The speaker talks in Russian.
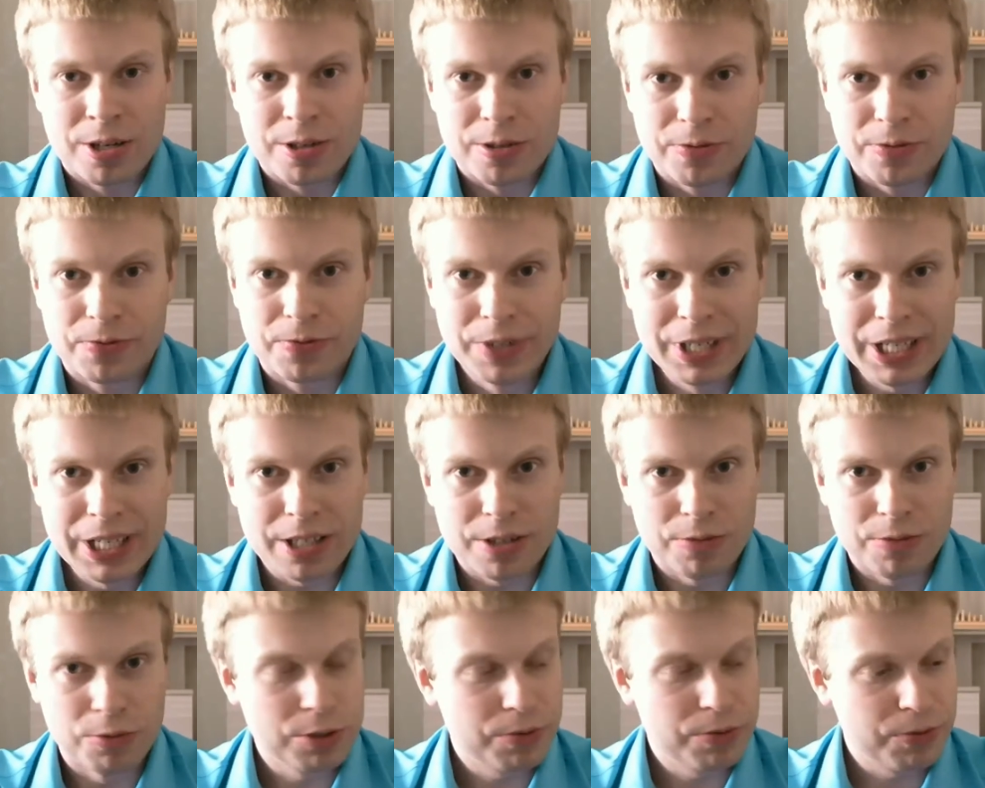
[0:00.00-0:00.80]
Вы,
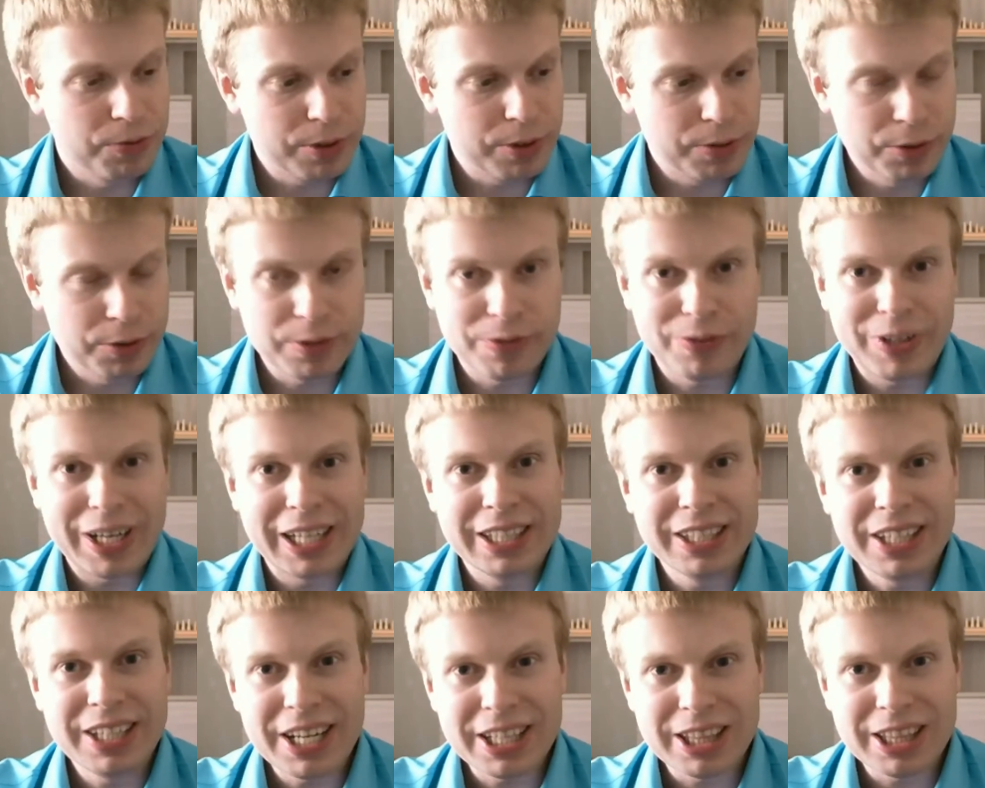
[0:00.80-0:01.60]
вот, вот
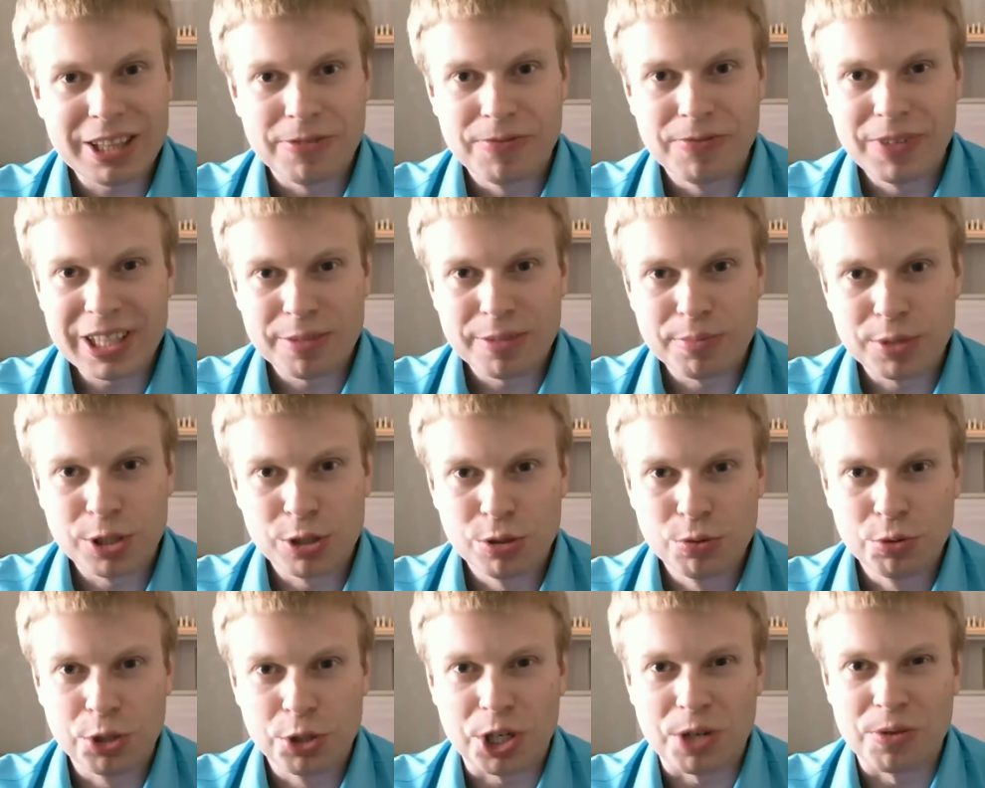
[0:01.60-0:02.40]
конкретно в этом
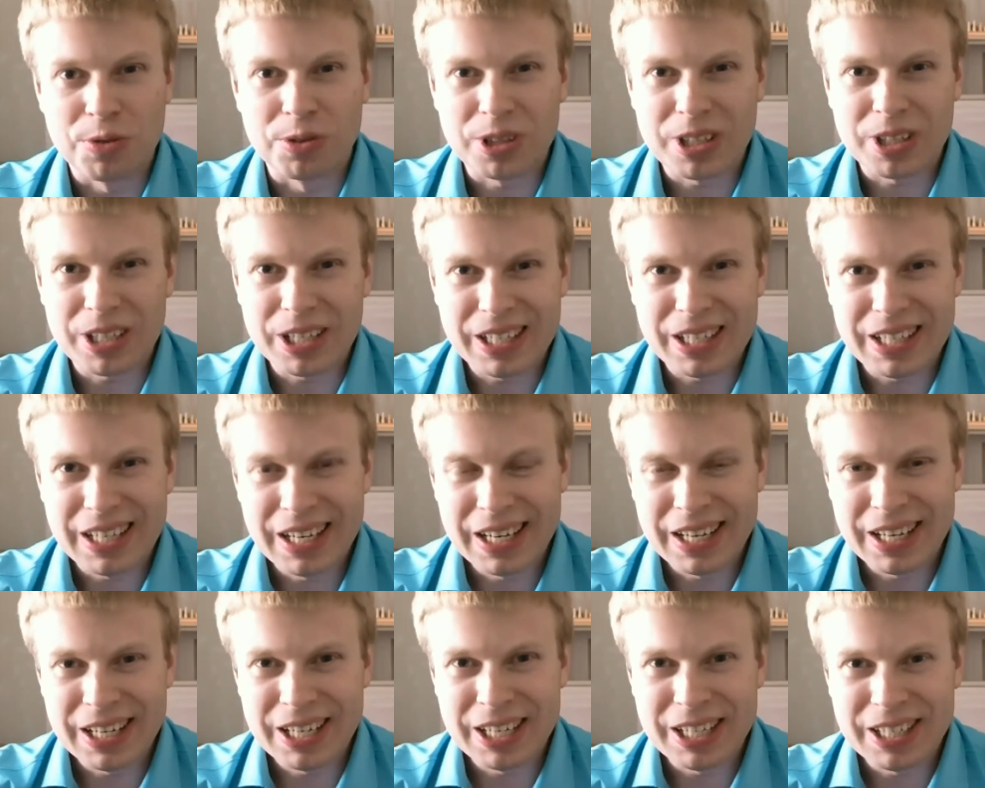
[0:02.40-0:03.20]
случае, вот
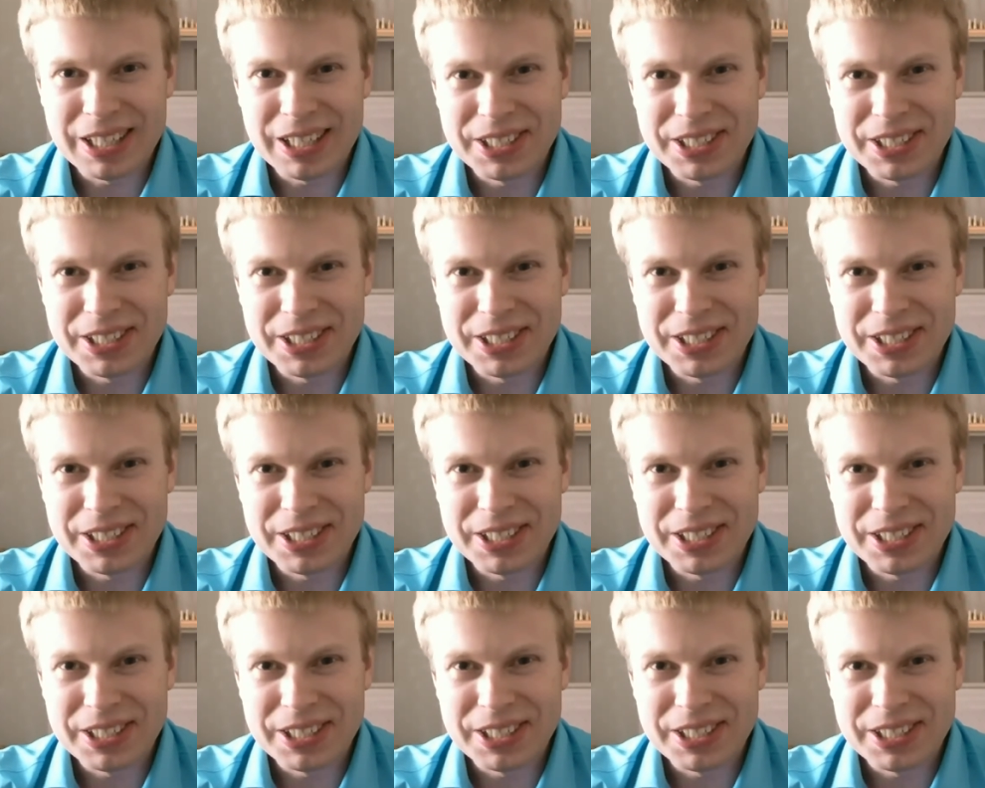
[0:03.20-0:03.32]
Э,